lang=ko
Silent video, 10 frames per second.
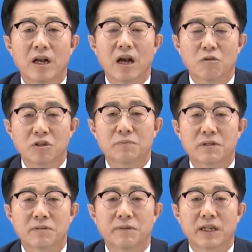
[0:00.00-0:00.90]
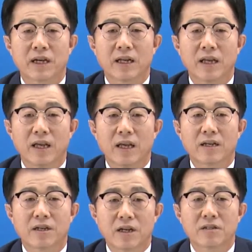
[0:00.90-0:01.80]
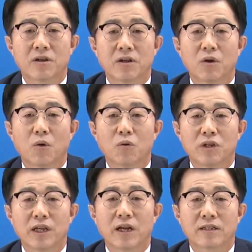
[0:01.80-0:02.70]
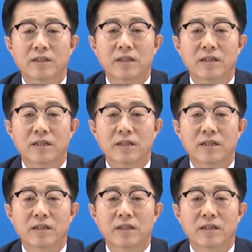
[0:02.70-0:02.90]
하고 싶었습니다. 그래서 온기라는